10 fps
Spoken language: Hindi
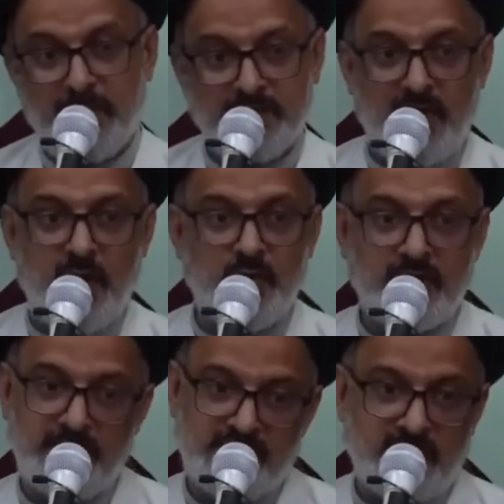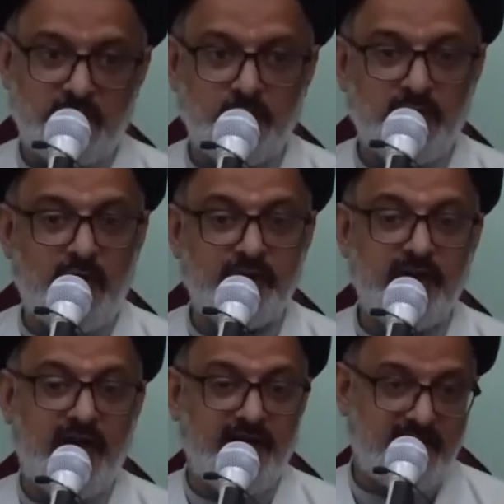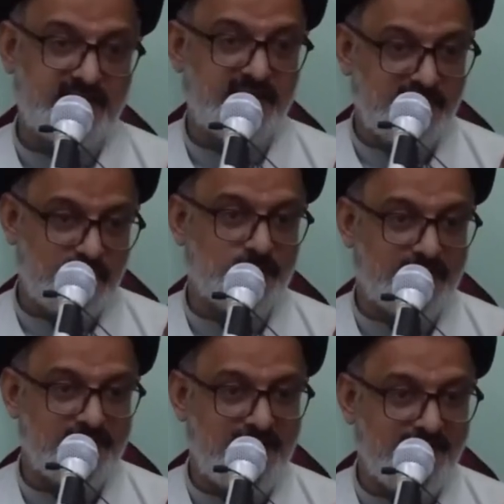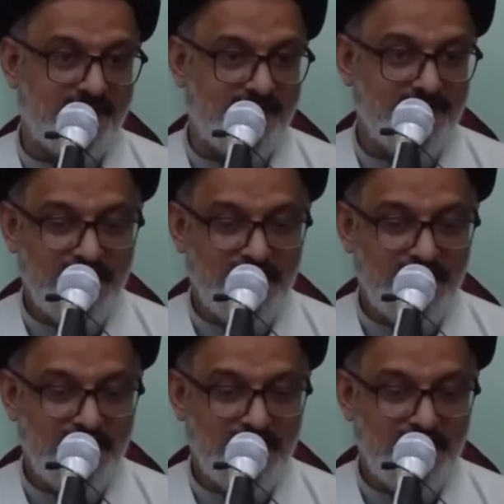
पता हो कि मैं चखूँगा और ये हलक से नीचे उतर जाएगा